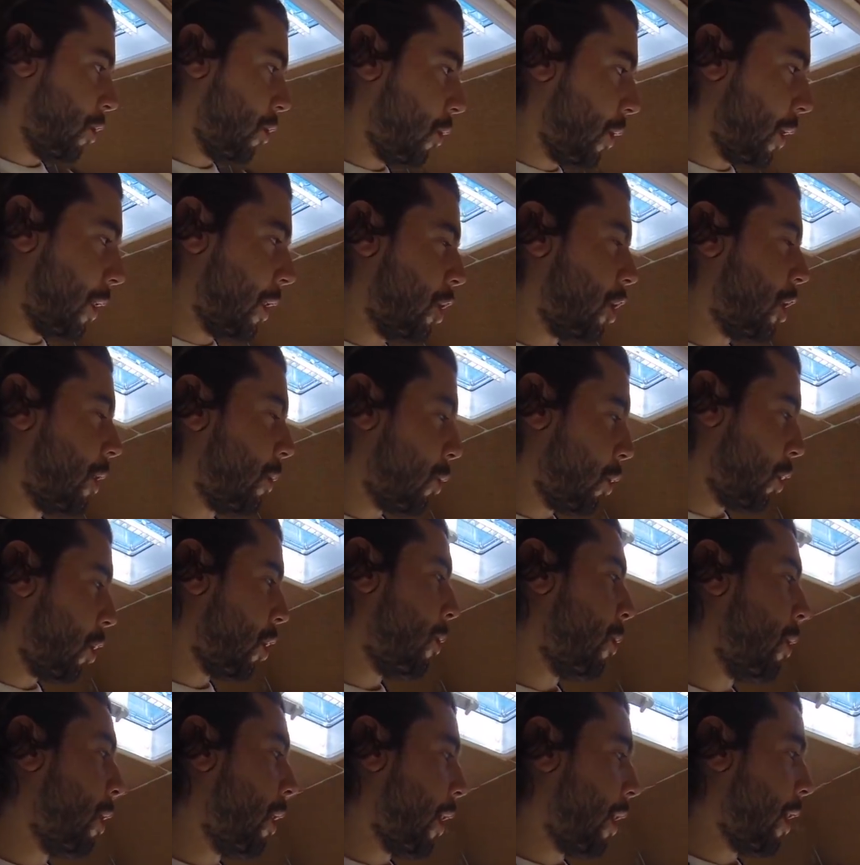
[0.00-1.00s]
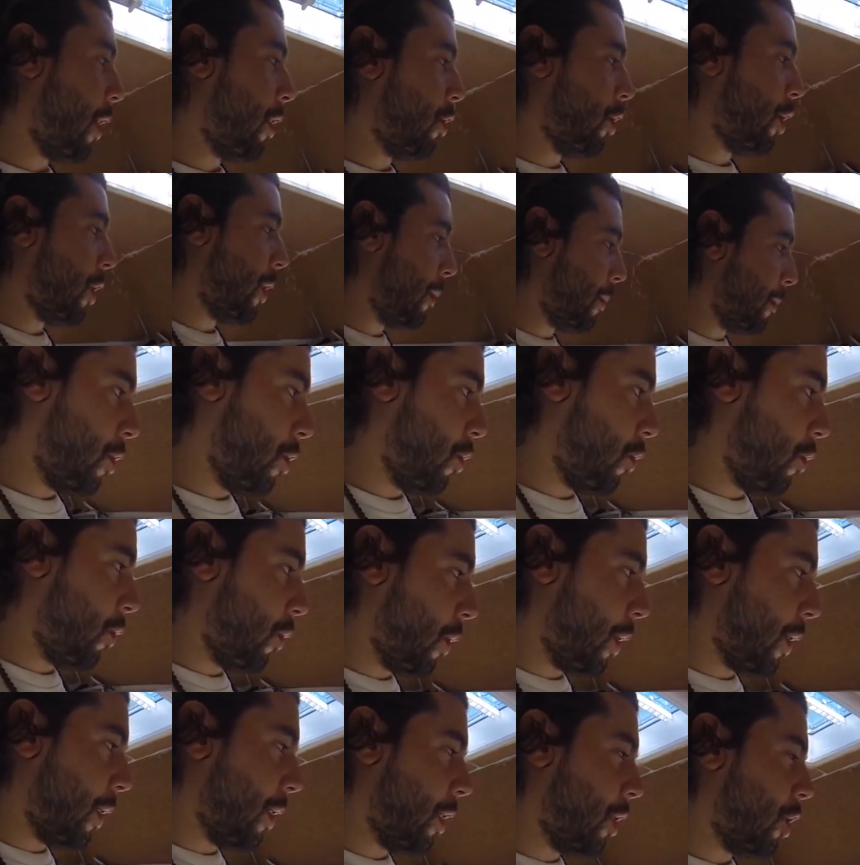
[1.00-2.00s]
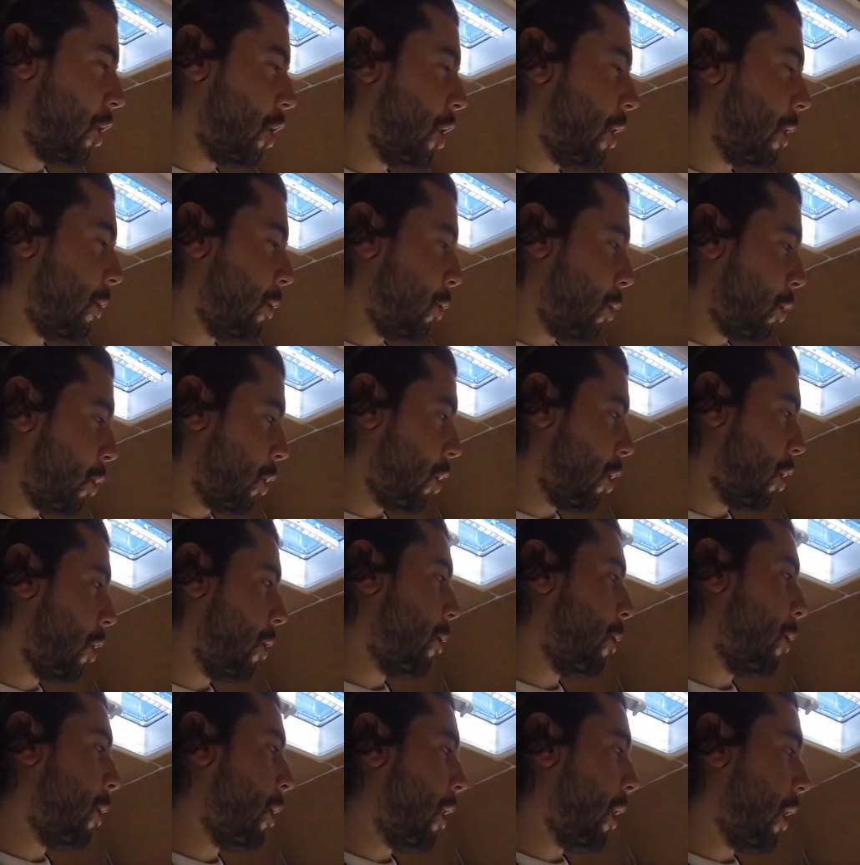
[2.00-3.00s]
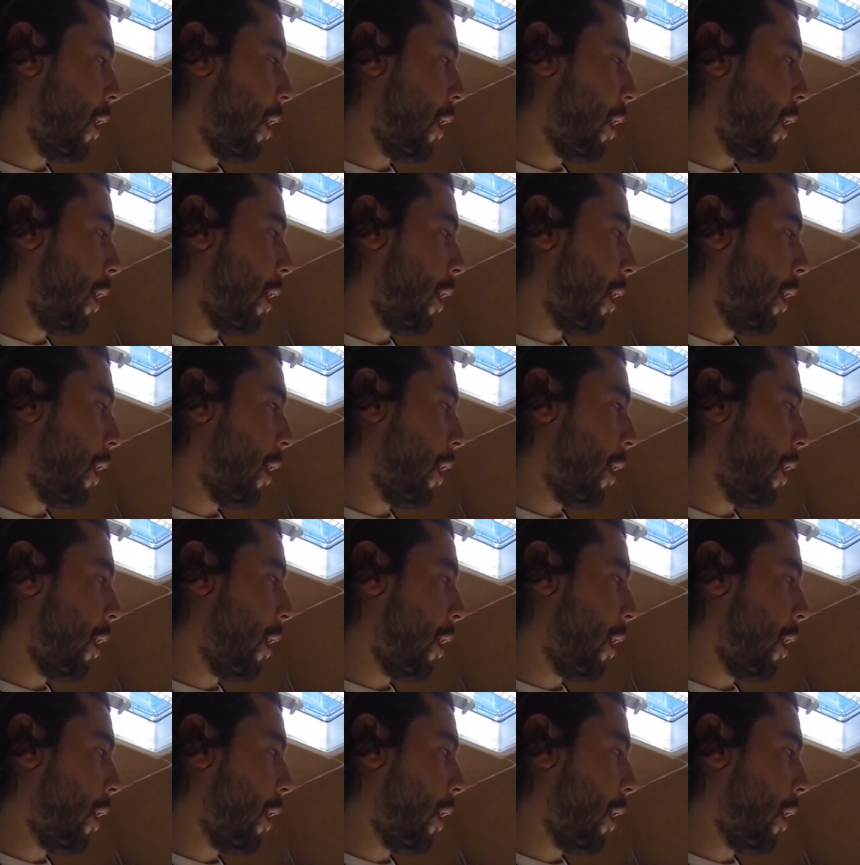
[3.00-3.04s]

vois déjà mieux comment elle réagit. Je vois déjà mieux comment elle